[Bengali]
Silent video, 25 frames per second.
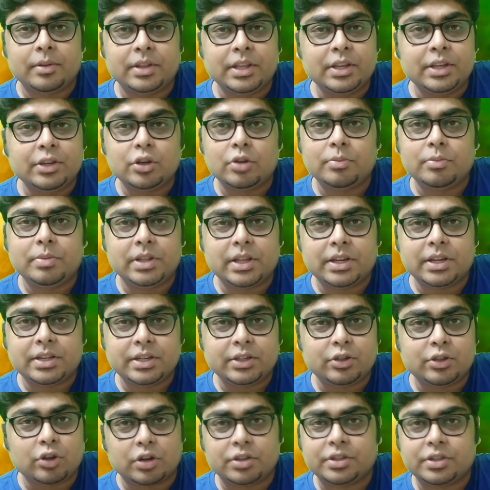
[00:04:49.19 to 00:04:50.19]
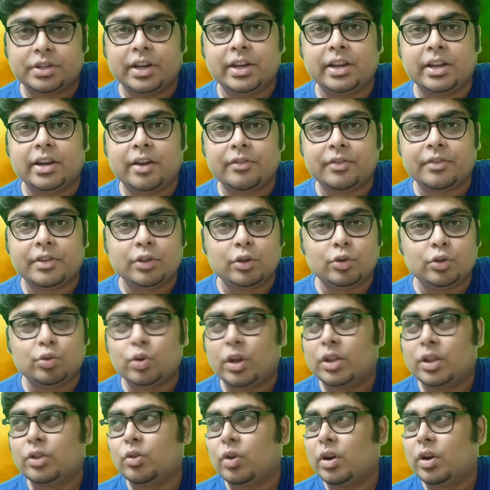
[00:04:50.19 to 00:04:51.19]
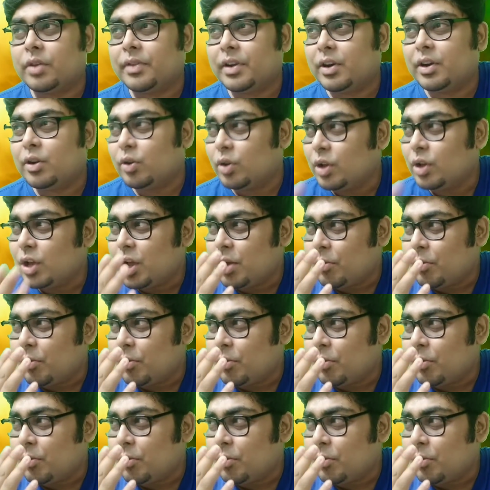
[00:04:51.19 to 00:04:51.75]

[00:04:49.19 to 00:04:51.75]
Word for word: তিনজন বিদেশি জর্জ টেলিগ্রাফ কিন্তু চূড়ান্ত করে ফেললো